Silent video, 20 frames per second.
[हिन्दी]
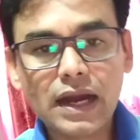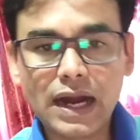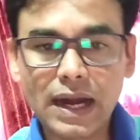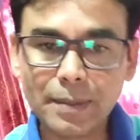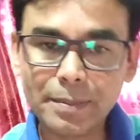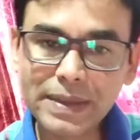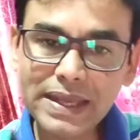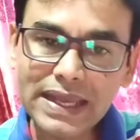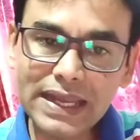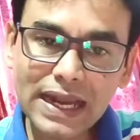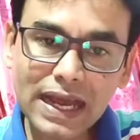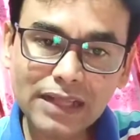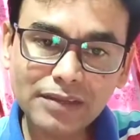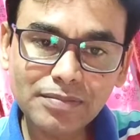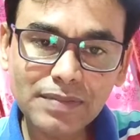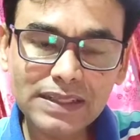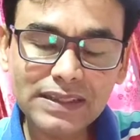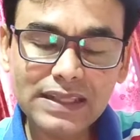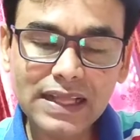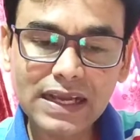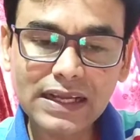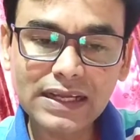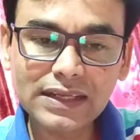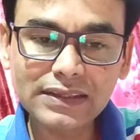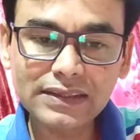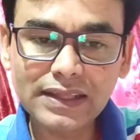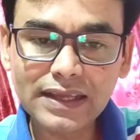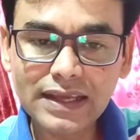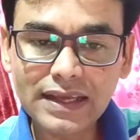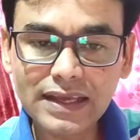अमीर आत्महत्या
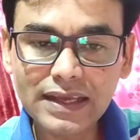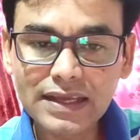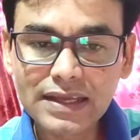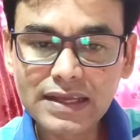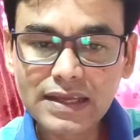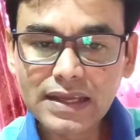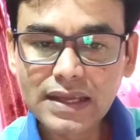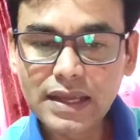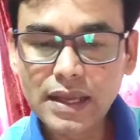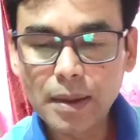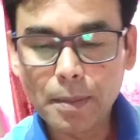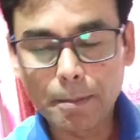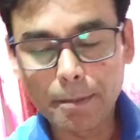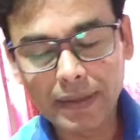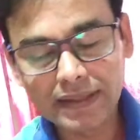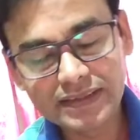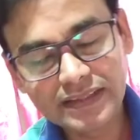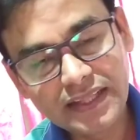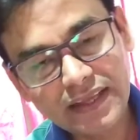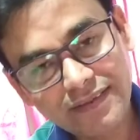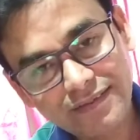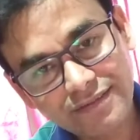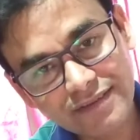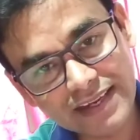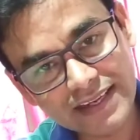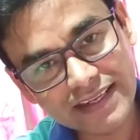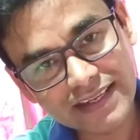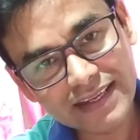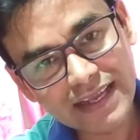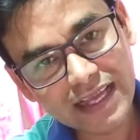करते हैं मध्यम
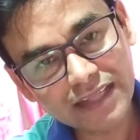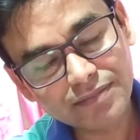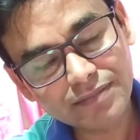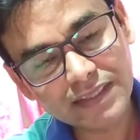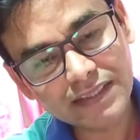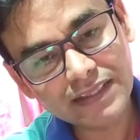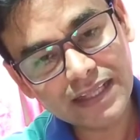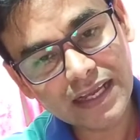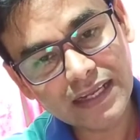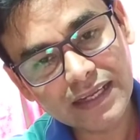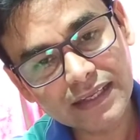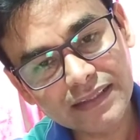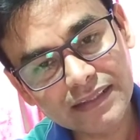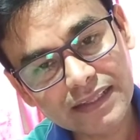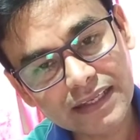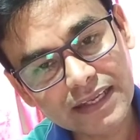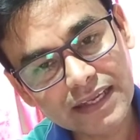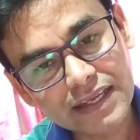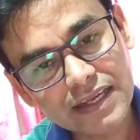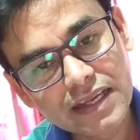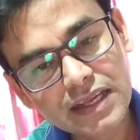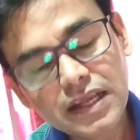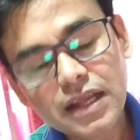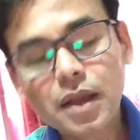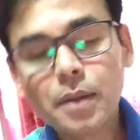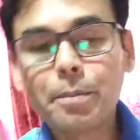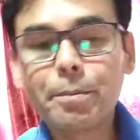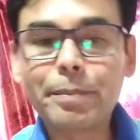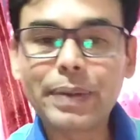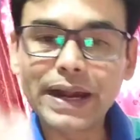वर्गीय आत्महत्या करते हैं
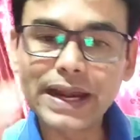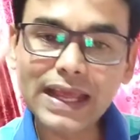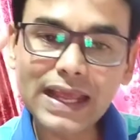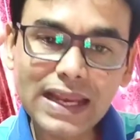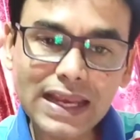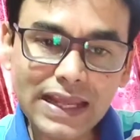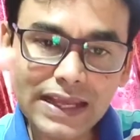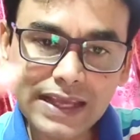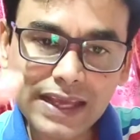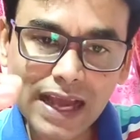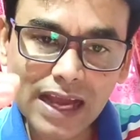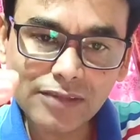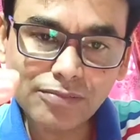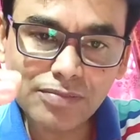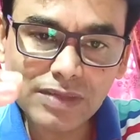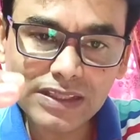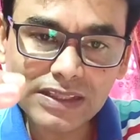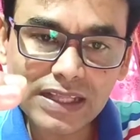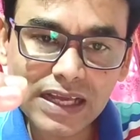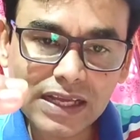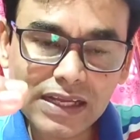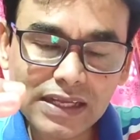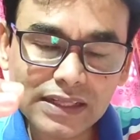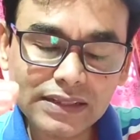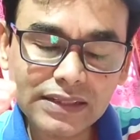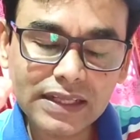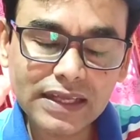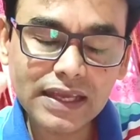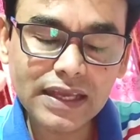पढ़े लिखे आत्महत्या करते